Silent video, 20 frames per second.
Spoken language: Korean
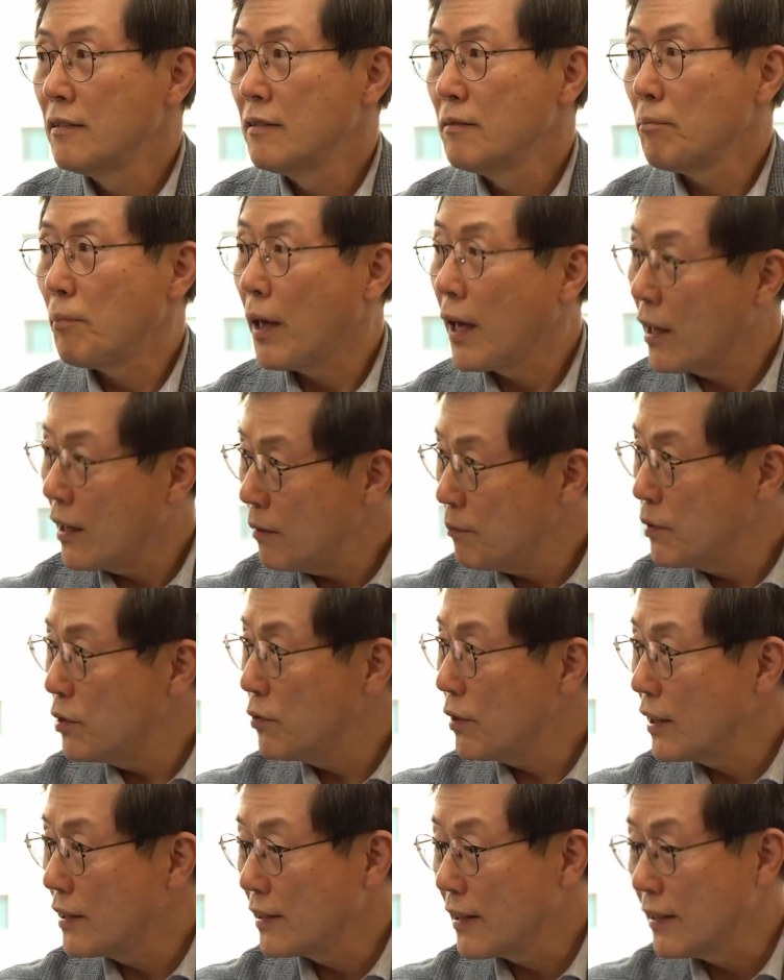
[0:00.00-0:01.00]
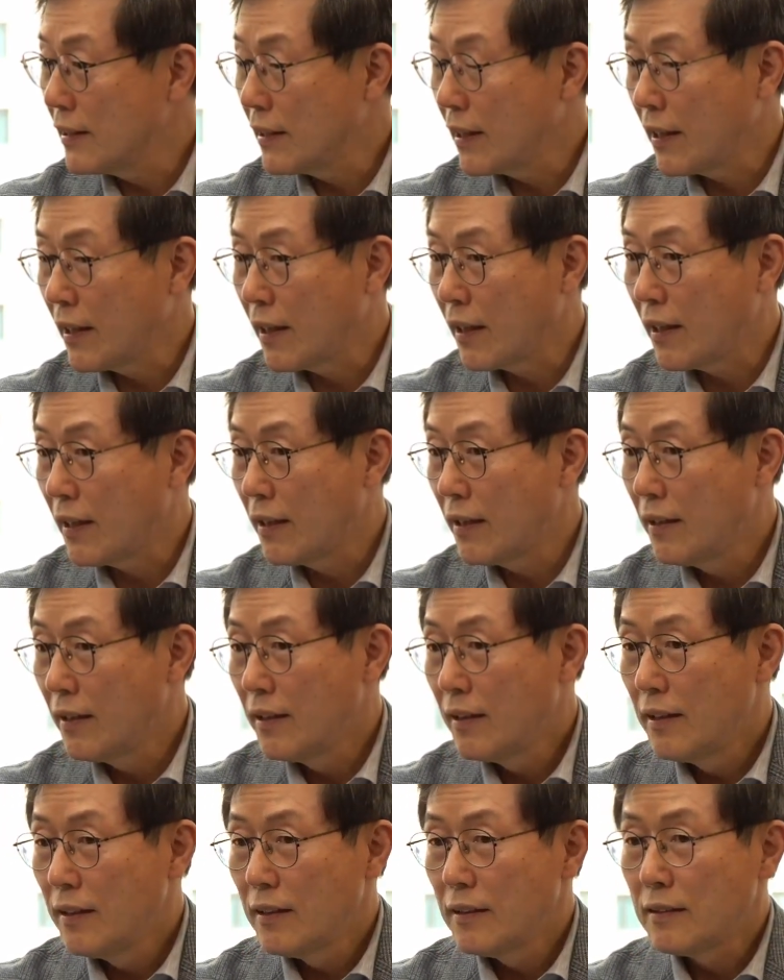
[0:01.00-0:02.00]
배가 음. 필요할 텐데. 아,
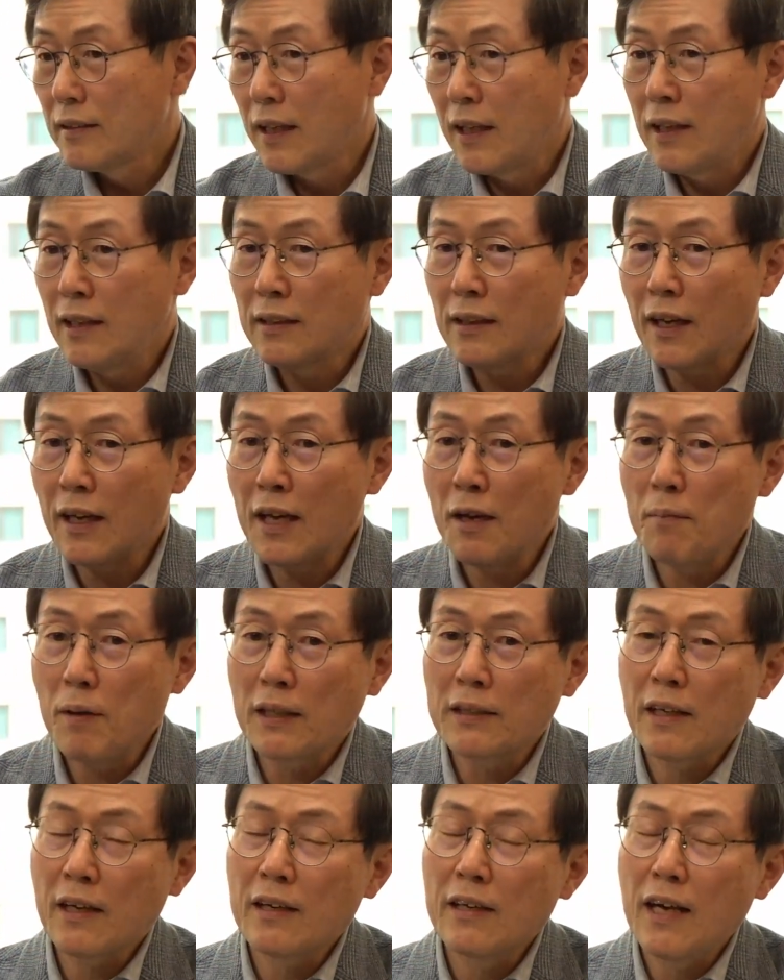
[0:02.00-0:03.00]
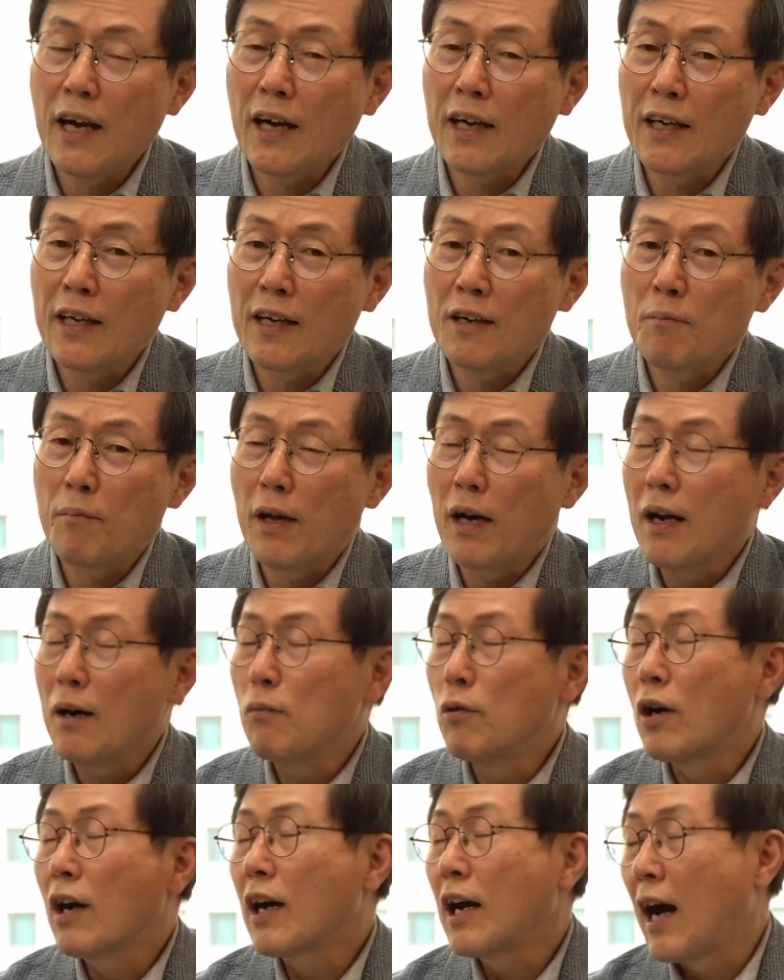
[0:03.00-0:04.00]
그랬군요. 데이터의 음. 바다를 항해하는 배가
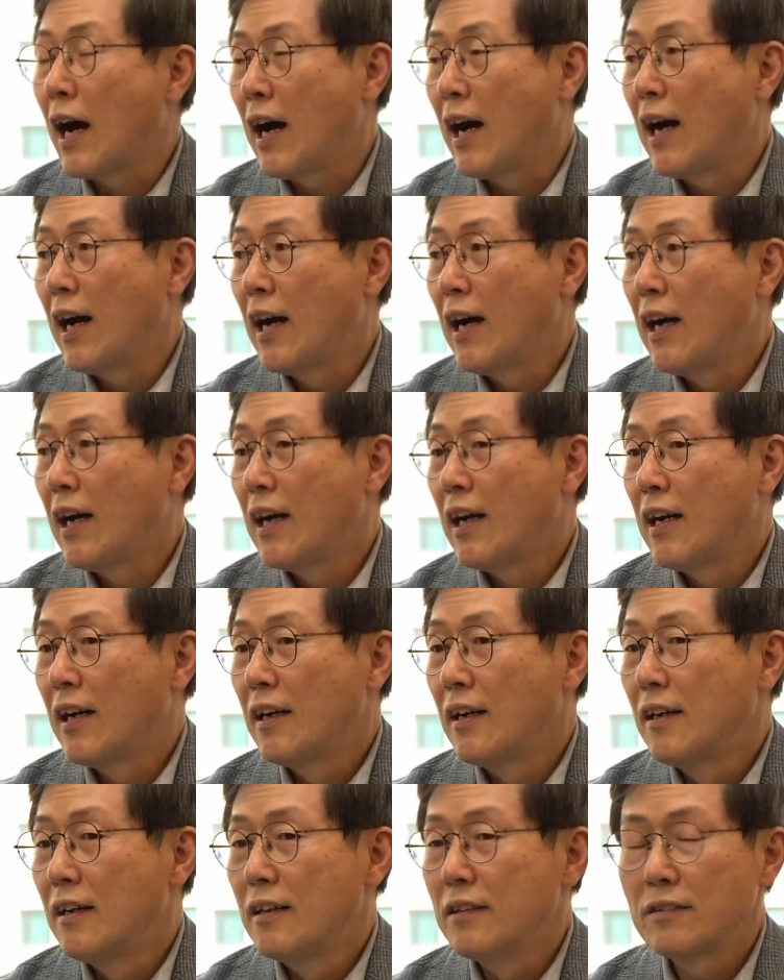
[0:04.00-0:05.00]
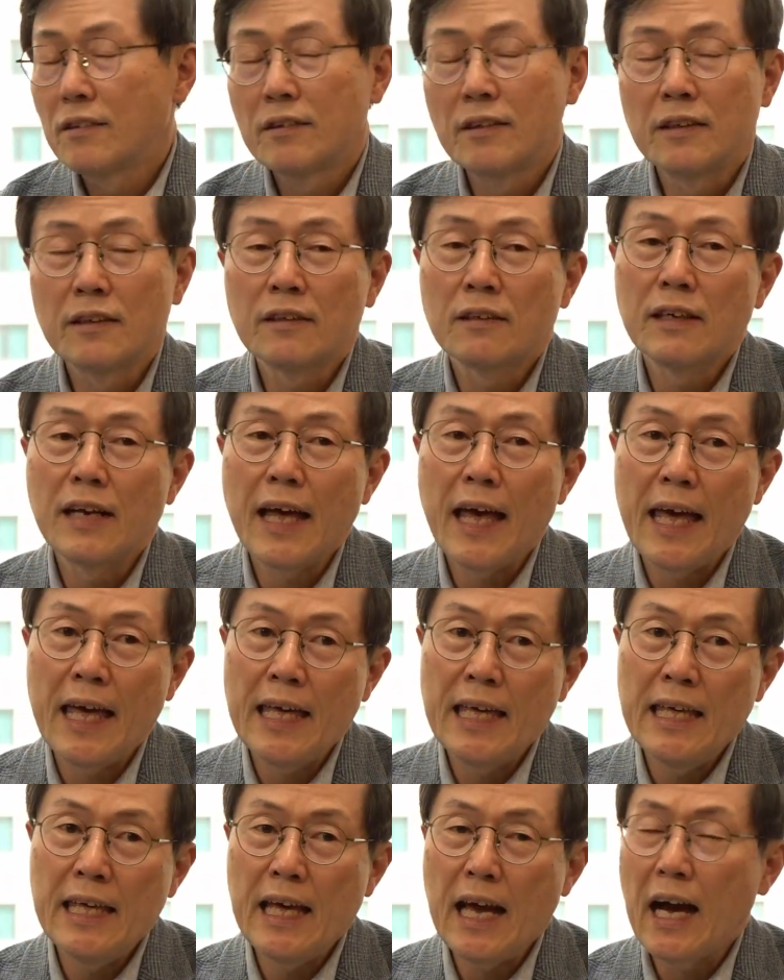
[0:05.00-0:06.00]
뭘까? 음. 저는 이거를
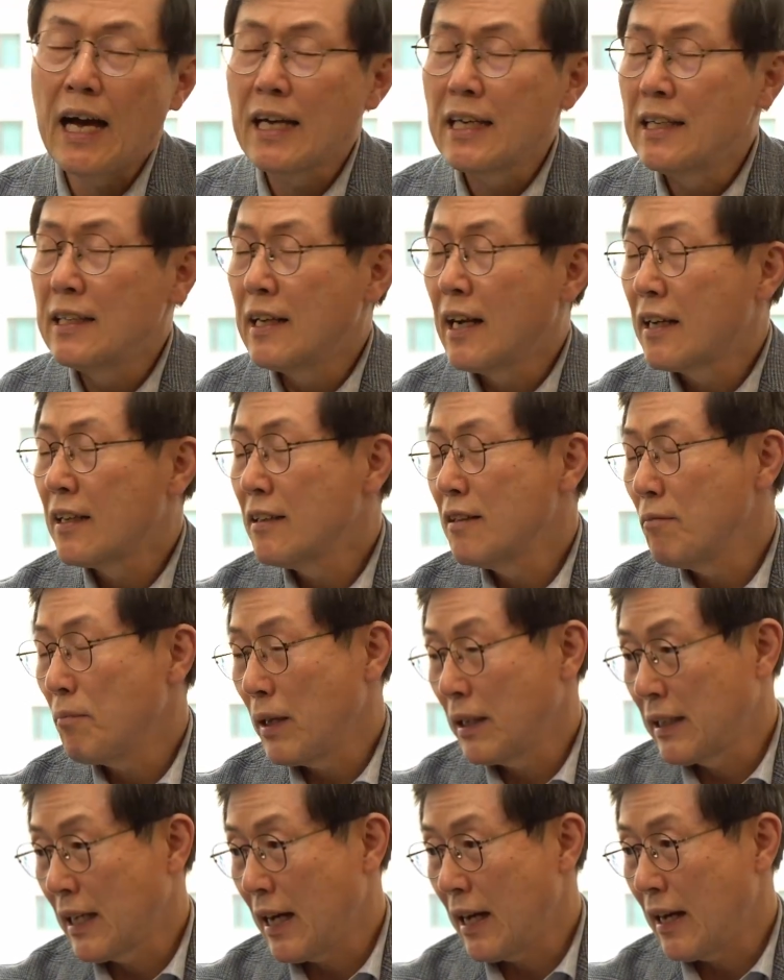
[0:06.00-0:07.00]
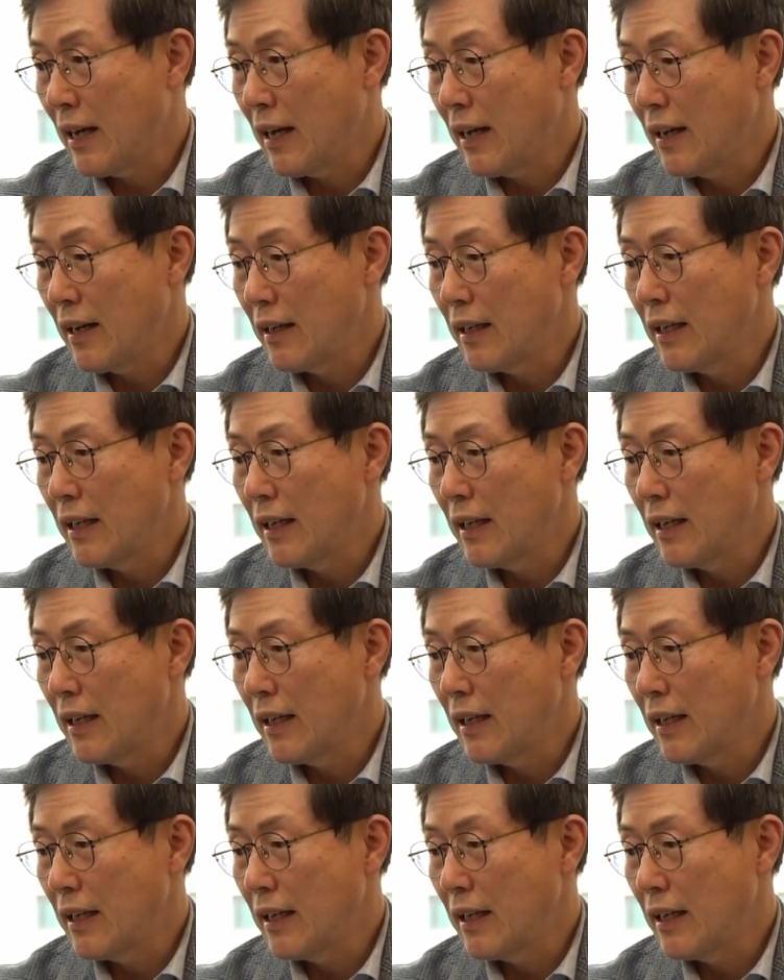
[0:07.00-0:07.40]
AI라는 배다. 아,